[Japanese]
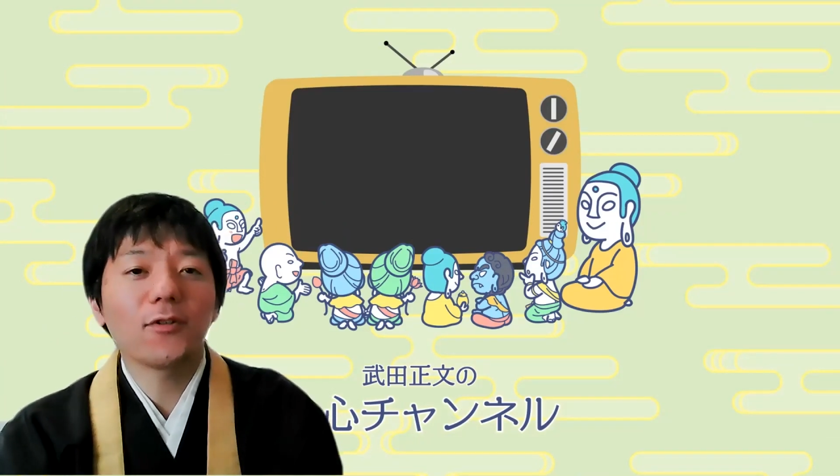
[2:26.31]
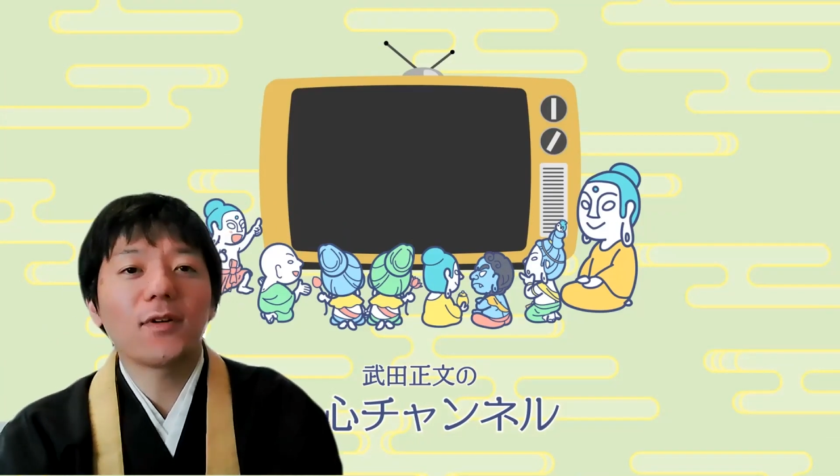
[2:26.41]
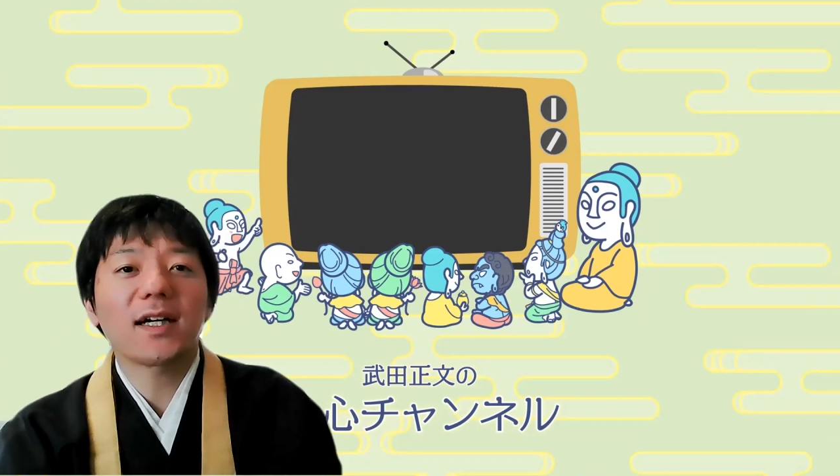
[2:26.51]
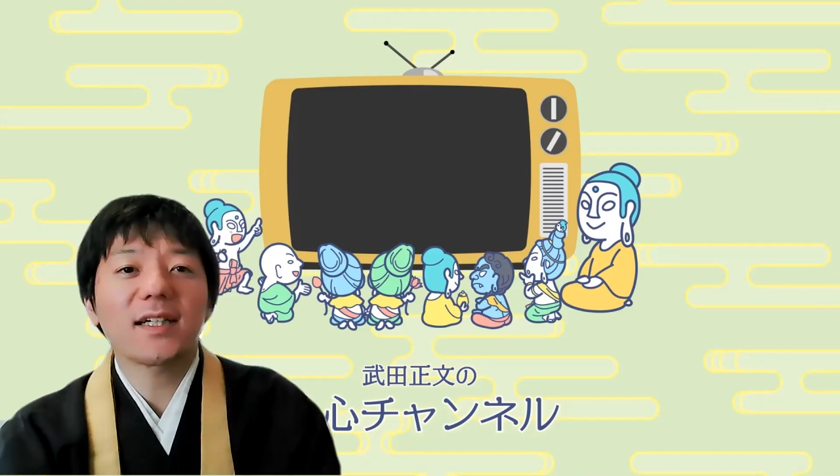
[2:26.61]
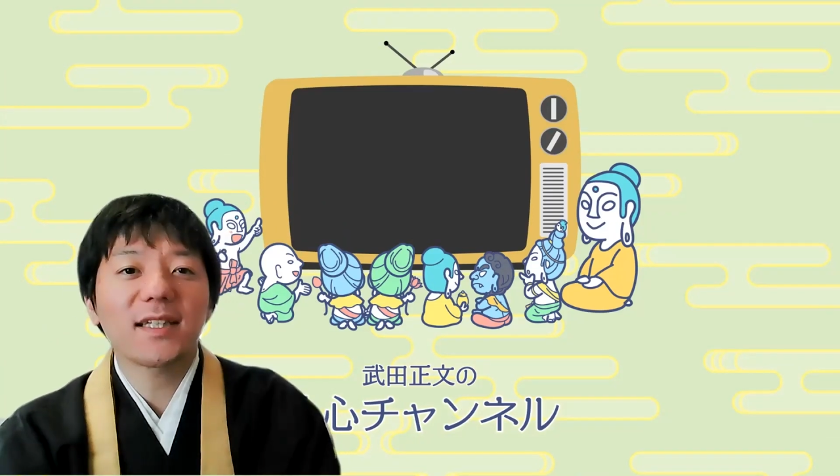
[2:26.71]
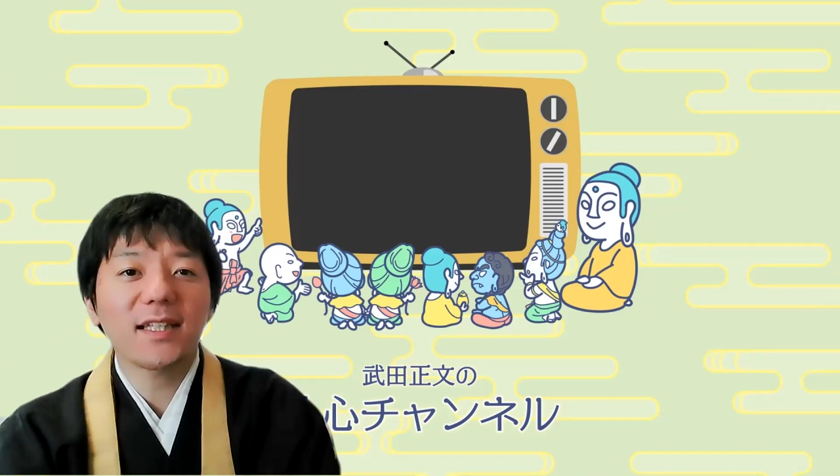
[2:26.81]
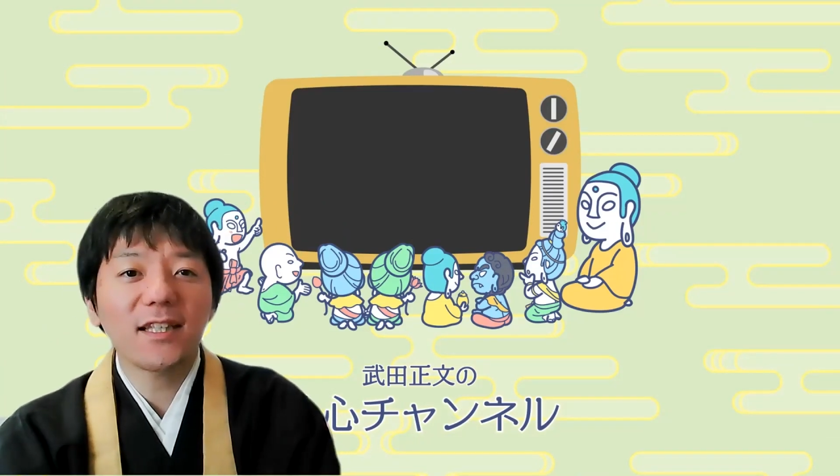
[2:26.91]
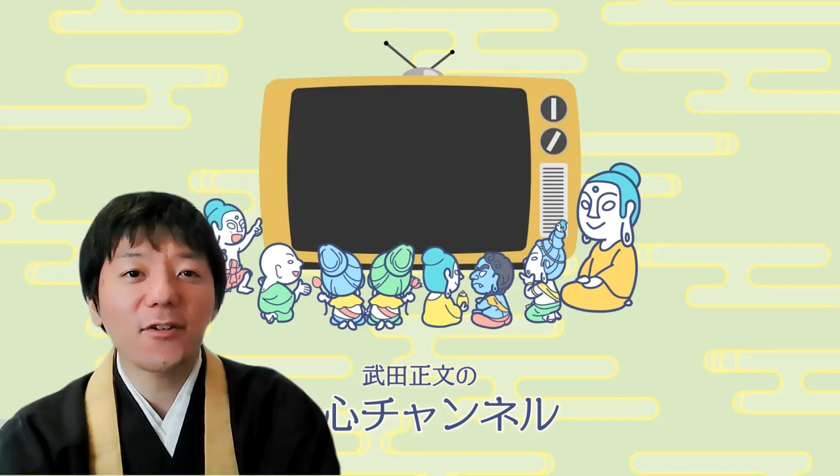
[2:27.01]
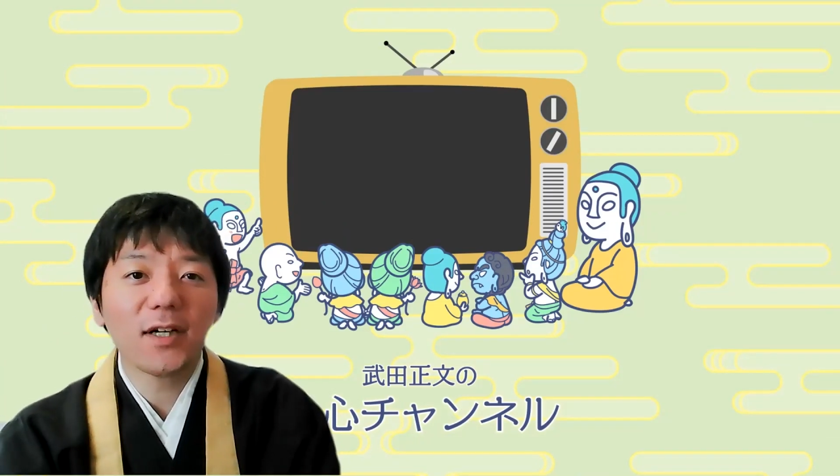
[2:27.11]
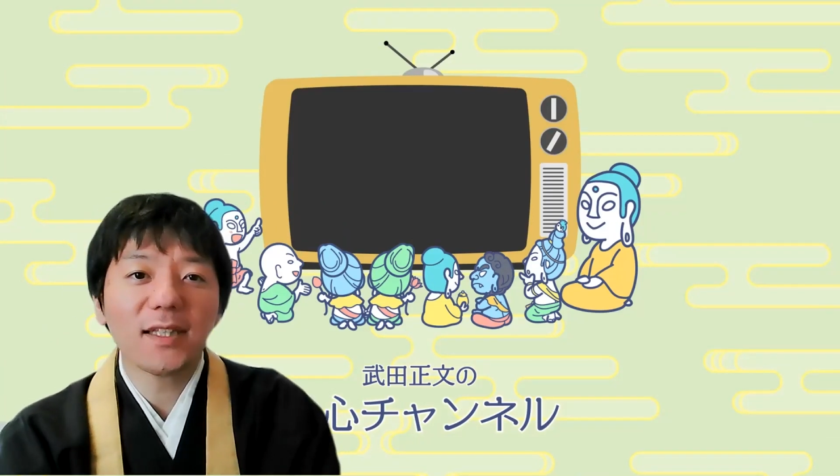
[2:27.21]
法話が聞け
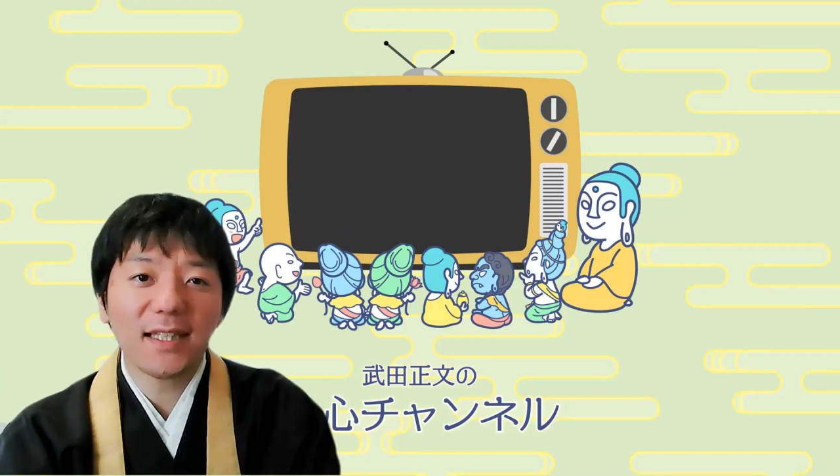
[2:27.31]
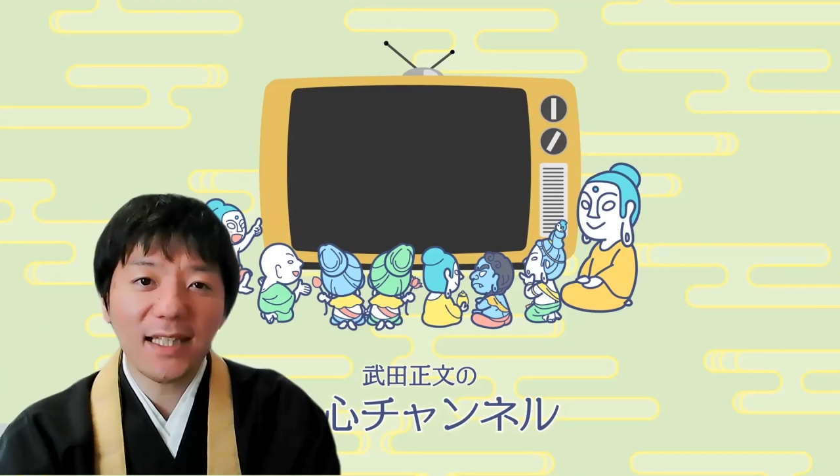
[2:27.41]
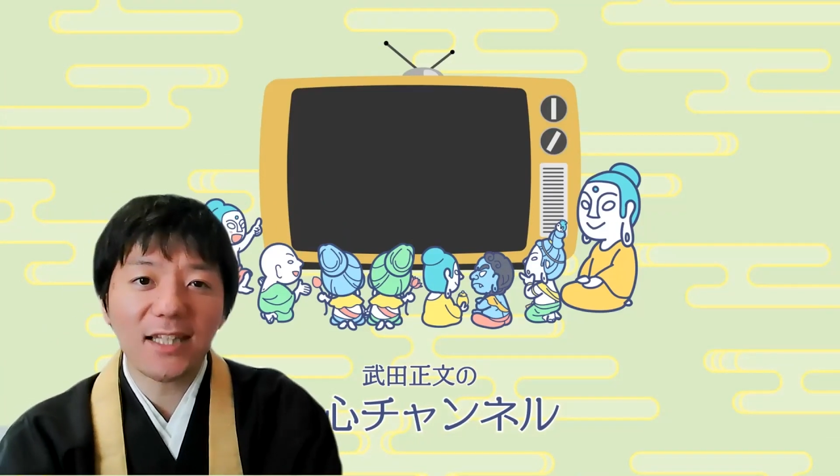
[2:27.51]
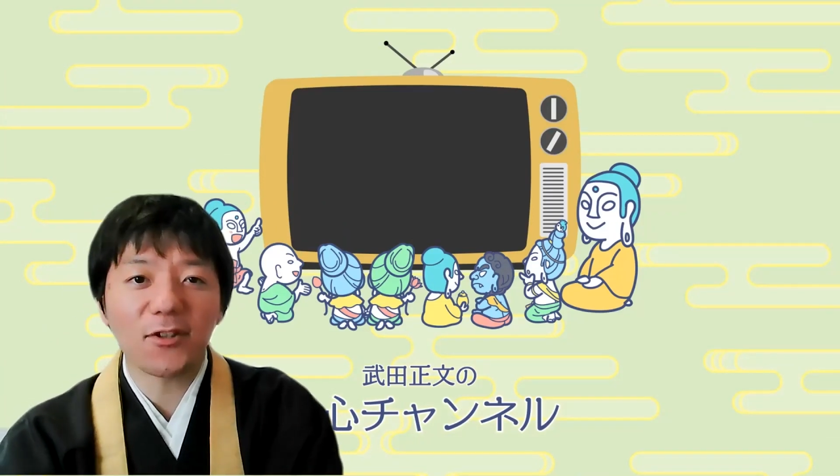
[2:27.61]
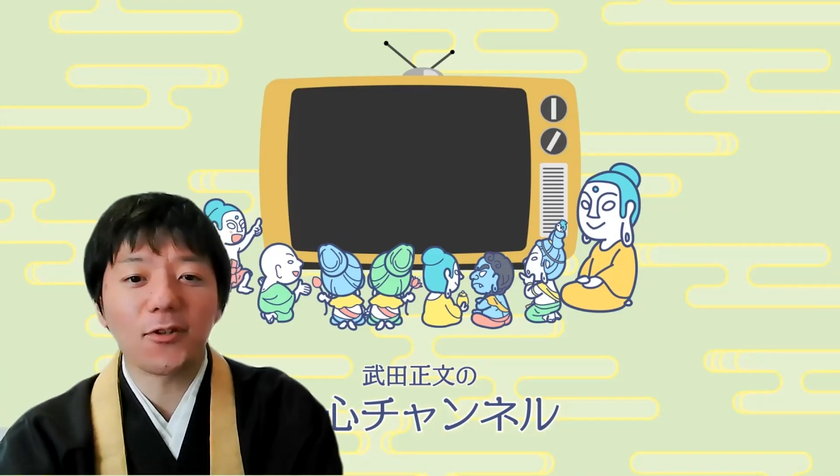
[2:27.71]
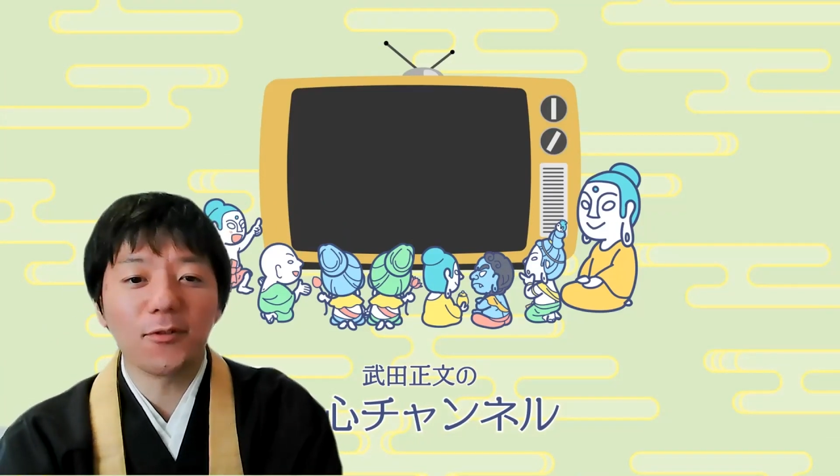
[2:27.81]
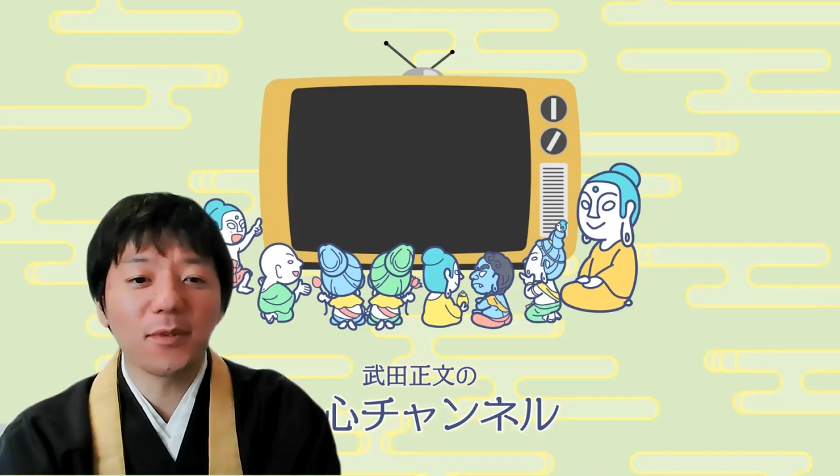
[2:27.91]
てよかったなと